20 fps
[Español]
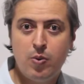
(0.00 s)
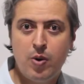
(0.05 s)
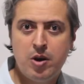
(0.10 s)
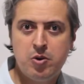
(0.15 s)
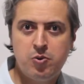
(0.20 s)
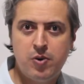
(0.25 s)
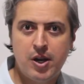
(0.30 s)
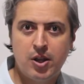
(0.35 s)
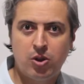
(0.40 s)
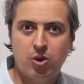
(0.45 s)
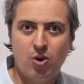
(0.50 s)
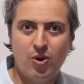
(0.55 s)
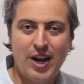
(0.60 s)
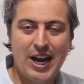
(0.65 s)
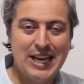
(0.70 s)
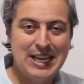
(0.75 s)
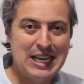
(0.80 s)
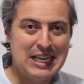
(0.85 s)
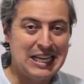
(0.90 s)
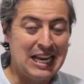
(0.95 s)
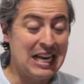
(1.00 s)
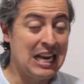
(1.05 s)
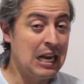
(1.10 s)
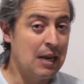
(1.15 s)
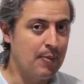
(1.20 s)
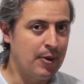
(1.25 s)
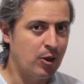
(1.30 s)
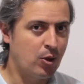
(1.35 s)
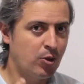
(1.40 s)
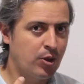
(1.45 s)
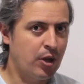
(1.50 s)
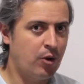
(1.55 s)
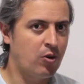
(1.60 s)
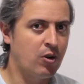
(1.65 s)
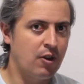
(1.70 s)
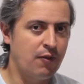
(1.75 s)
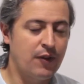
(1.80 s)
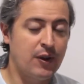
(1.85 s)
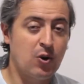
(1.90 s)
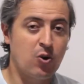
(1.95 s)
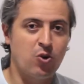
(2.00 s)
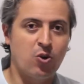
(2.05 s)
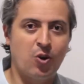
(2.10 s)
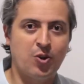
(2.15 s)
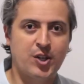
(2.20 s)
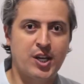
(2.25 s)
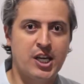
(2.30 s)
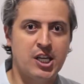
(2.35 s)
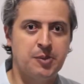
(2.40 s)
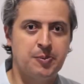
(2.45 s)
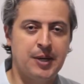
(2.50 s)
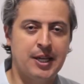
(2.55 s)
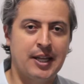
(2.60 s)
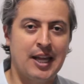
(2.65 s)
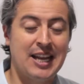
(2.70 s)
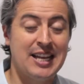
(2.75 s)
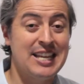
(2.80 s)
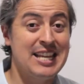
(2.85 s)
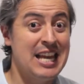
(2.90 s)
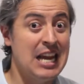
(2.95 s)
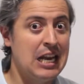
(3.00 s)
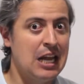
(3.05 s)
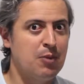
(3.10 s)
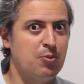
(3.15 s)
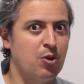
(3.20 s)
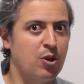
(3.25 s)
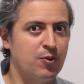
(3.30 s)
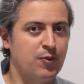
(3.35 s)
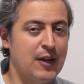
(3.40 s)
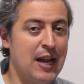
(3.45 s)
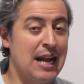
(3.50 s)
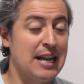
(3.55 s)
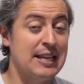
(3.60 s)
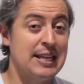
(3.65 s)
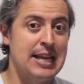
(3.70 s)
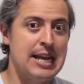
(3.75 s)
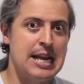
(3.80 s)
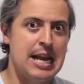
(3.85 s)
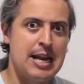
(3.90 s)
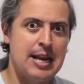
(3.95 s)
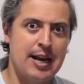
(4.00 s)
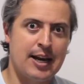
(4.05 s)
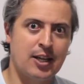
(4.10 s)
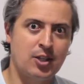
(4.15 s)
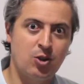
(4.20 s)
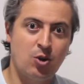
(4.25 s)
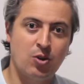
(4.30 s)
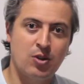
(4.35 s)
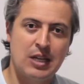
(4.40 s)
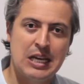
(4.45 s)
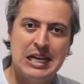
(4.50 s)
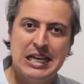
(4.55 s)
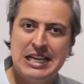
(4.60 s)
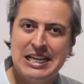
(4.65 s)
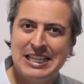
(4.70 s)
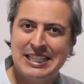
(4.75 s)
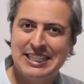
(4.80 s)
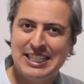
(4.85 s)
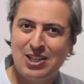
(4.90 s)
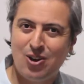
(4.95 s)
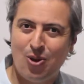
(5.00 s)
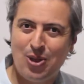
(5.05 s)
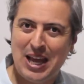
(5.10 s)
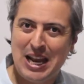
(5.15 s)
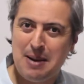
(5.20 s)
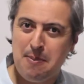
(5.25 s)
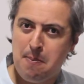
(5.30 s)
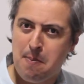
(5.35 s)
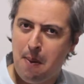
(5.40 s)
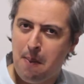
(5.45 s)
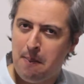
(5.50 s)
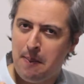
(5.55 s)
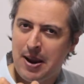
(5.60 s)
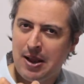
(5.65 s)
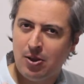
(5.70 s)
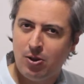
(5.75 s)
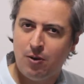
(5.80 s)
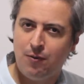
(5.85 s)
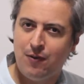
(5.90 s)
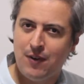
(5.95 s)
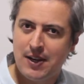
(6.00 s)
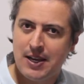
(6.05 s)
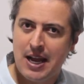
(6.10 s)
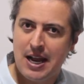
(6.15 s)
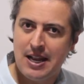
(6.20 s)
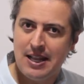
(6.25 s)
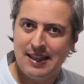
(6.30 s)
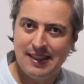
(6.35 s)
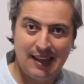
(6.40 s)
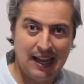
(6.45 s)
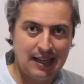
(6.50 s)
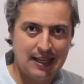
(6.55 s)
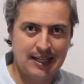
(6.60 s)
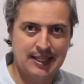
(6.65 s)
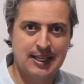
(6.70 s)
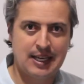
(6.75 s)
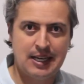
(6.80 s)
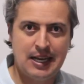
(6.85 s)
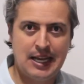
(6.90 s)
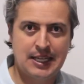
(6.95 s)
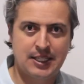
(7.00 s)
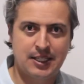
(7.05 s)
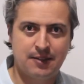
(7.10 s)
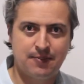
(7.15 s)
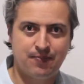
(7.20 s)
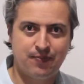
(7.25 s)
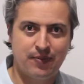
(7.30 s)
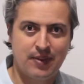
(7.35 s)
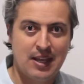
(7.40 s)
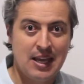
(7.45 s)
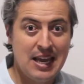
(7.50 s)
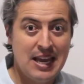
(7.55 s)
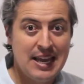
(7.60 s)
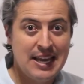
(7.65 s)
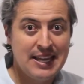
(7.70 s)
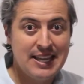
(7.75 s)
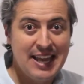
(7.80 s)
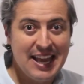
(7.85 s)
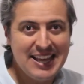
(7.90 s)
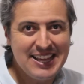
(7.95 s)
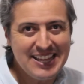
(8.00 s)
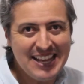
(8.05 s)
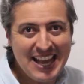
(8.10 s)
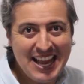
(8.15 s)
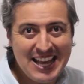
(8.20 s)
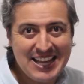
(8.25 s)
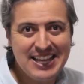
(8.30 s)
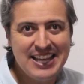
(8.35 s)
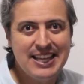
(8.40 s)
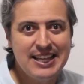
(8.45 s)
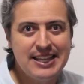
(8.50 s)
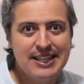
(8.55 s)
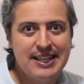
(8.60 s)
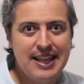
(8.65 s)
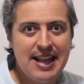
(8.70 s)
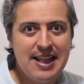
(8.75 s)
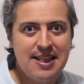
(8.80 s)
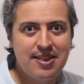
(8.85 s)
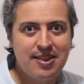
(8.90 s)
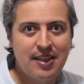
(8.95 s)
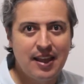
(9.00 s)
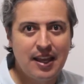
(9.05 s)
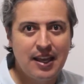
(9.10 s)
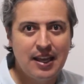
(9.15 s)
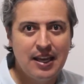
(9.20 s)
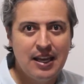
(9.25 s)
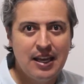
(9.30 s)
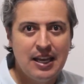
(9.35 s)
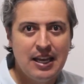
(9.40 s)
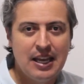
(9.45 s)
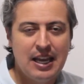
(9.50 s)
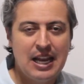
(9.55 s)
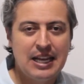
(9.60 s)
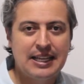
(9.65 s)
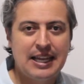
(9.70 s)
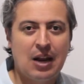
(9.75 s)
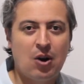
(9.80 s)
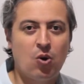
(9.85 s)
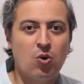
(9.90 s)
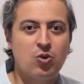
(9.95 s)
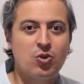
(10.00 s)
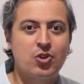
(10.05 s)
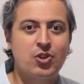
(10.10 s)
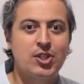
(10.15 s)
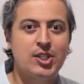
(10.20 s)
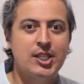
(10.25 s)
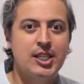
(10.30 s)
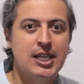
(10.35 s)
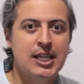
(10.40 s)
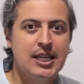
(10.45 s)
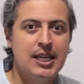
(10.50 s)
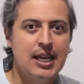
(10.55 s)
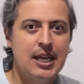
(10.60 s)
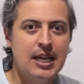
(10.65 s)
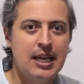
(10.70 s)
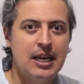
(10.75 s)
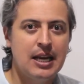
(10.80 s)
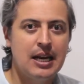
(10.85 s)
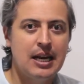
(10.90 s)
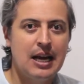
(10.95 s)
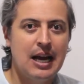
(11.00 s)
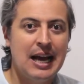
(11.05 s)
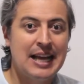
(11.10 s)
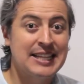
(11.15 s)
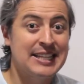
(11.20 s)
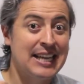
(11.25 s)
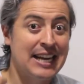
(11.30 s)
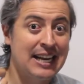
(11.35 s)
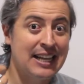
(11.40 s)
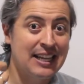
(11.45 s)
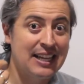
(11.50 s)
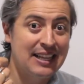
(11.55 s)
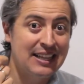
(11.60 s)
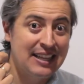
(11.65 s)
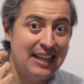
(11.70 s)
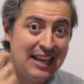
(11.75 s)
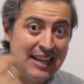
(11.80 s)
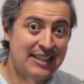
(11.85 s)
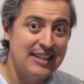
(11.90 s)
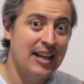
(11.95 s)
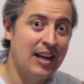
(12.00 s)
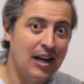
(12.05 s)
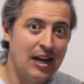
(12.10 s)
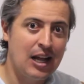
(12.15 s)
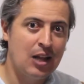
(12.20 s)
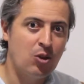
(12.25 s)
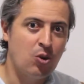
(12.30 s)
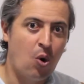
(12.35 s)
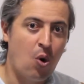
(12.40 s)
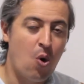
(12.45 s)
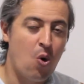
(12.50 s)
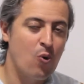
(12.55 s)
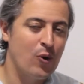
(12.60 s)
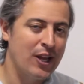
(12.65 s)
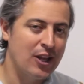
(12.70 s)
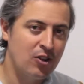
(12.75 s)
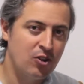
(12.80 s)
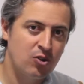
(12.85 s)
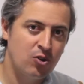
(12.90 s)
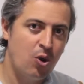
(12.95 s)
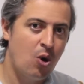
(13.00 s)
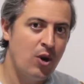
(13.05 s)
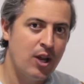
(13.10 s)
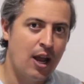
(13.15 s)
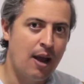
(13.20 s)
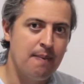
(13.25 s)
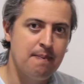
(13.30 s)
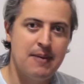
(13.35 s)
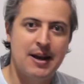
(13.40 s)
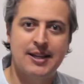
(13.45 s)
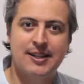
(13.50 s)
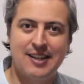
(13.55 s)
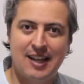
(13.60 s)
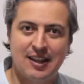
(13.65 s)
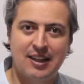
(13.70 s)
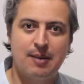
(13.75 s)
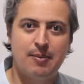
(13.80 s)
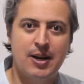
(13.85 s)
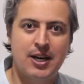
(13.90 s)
buen cuento en el que el elemento terrorífico no se desprende ni de la atmósfera ni de la narración, sino del momento final del desenlace. Y es ese instante el que consigue hacer de este relato una historia bastante